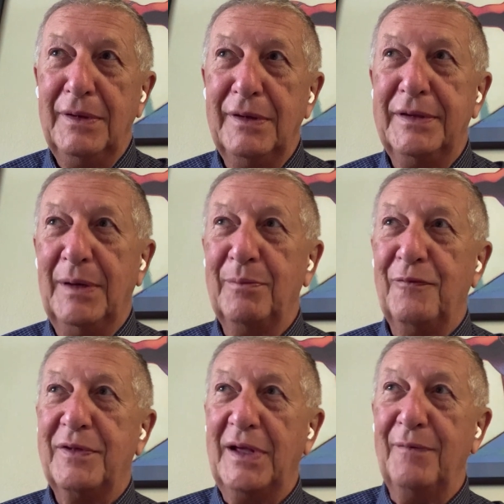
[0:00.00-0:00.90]
писатель там
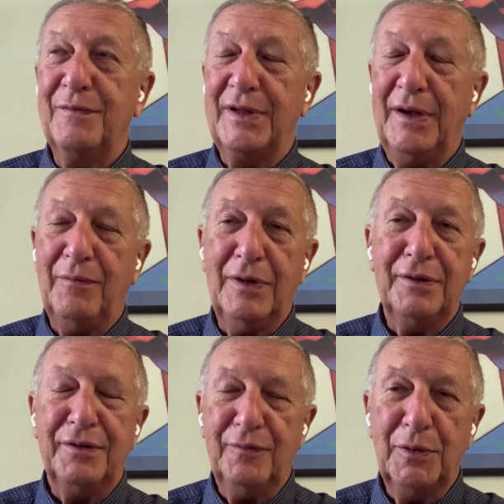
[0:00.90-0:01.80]
сам взорвал
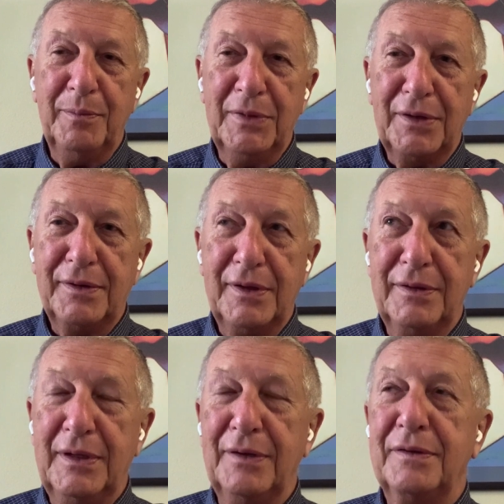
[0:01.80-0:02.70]
свой
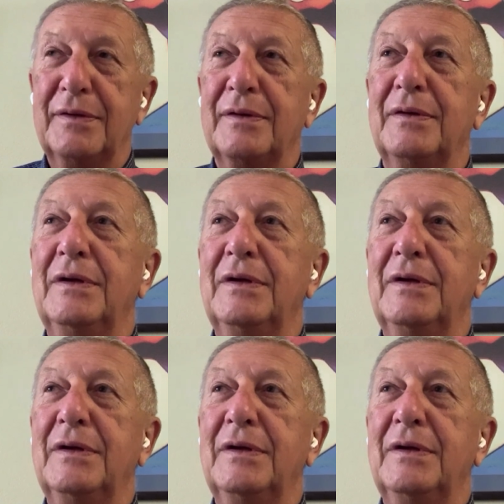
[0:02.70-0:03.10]
Мерседес.